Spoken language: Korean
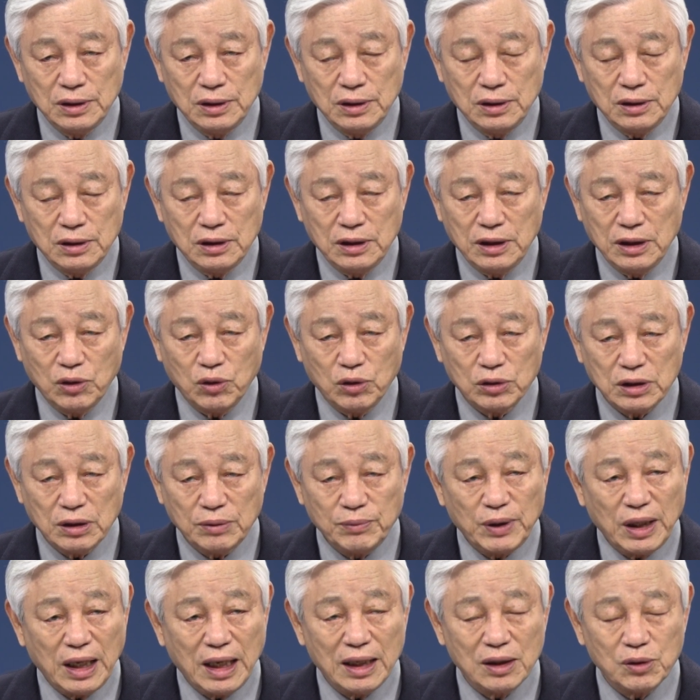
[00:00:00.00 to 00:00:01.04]

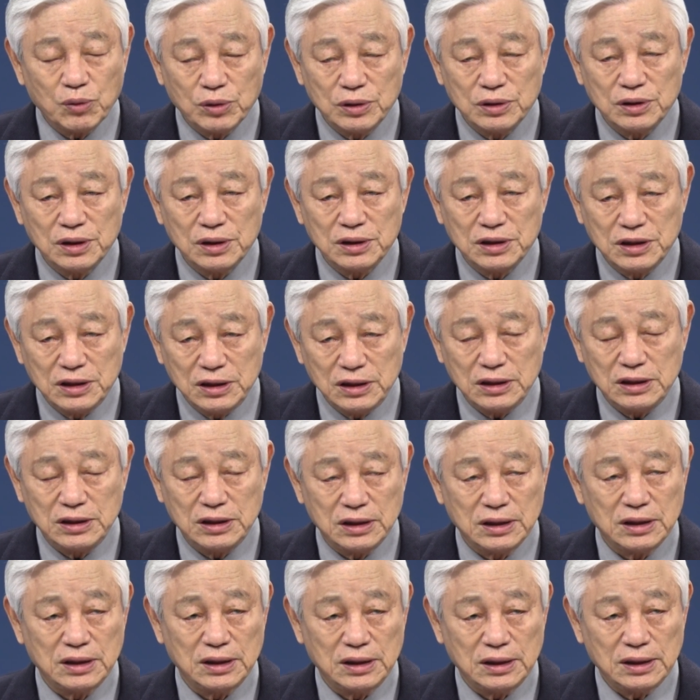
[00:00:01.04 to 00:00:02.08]
니고데모가 알고 있는
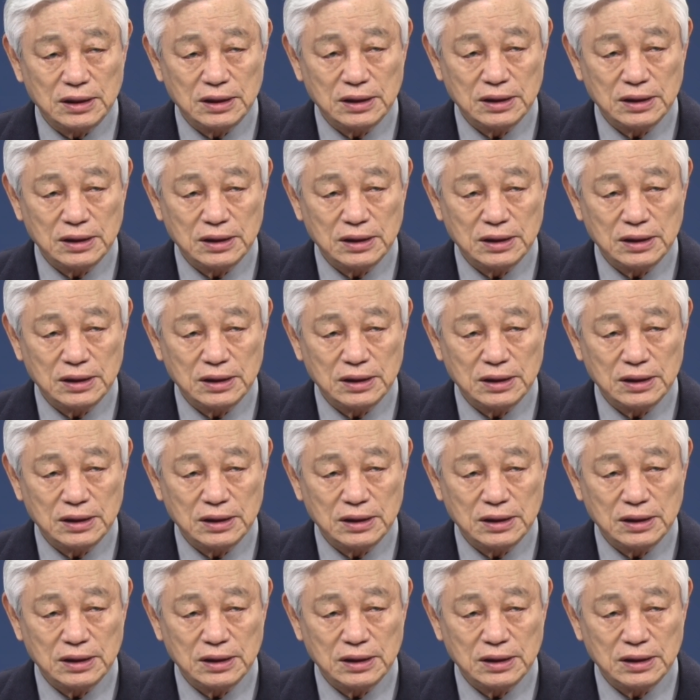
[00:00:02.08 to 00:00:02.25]
지식이